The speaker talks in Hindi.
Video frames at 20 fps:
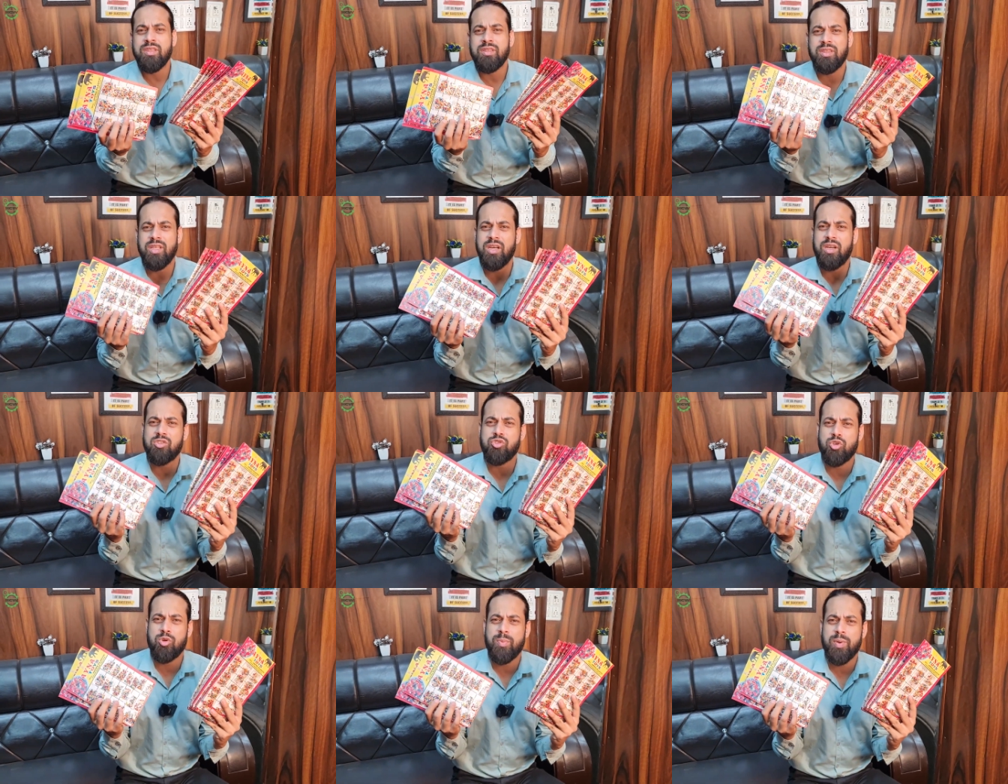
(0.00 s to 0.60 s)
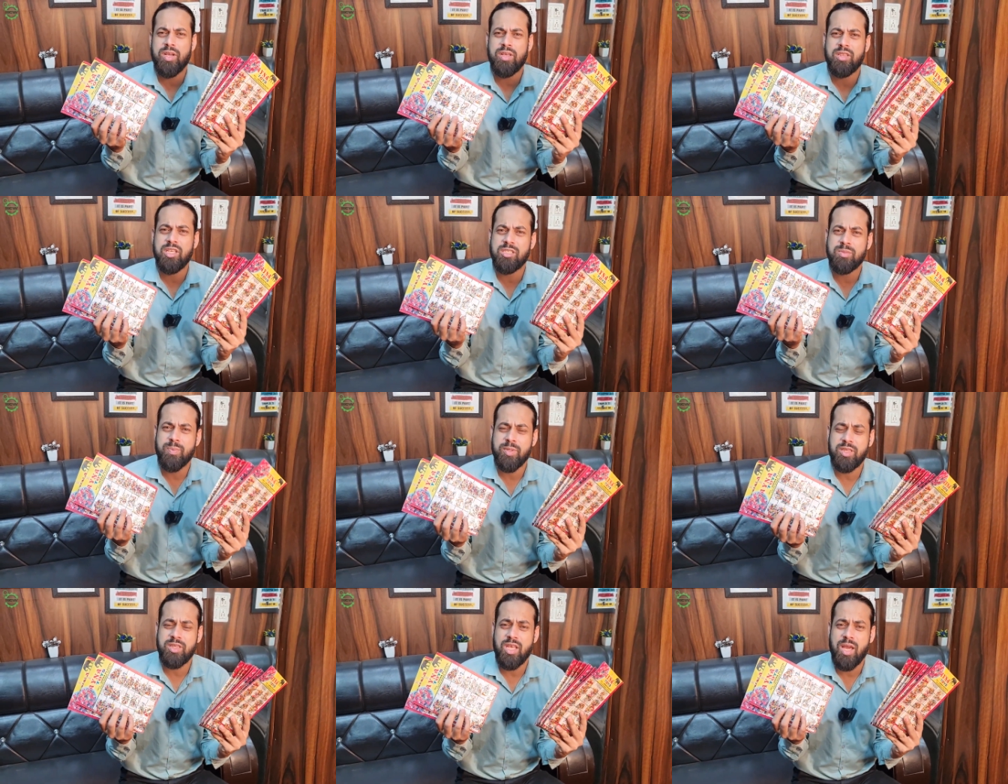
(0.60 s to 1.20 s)
डेढ़ सौ रुपये के दस
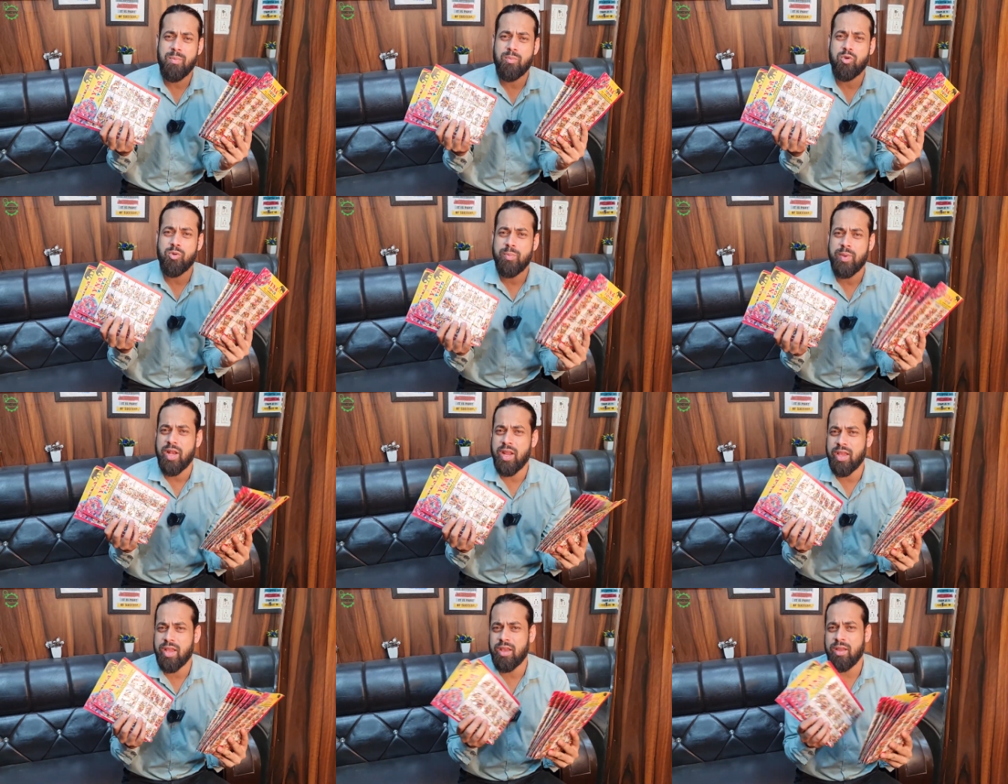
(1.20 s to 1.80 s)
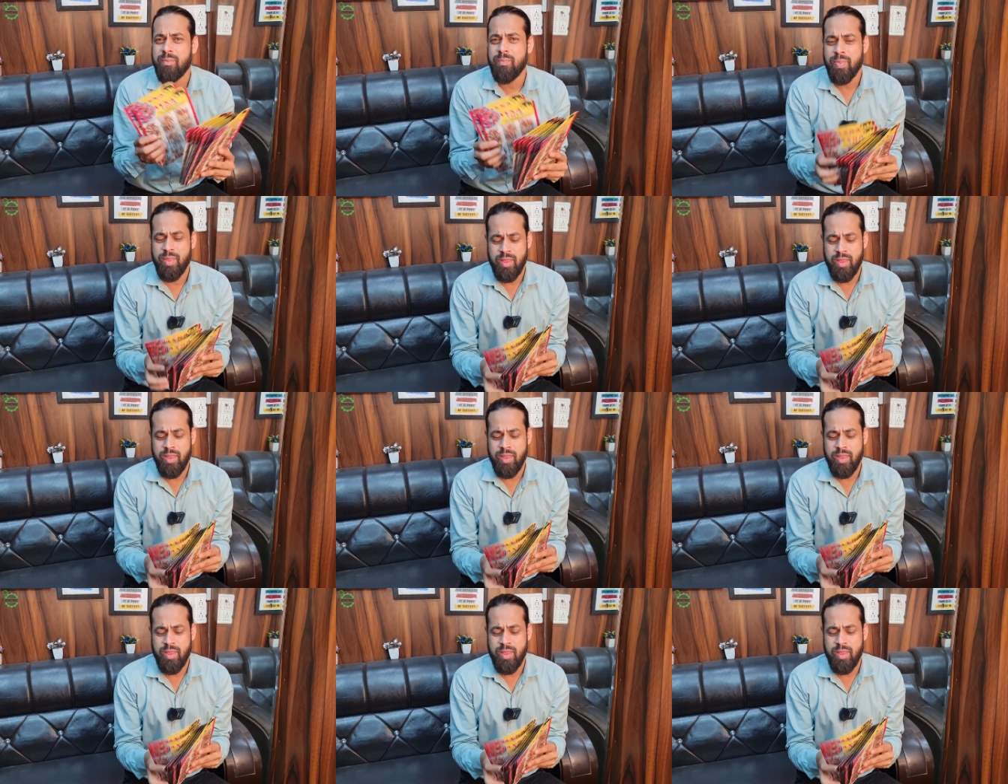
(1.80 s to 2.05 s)
पत्ते आपको मिलेंगे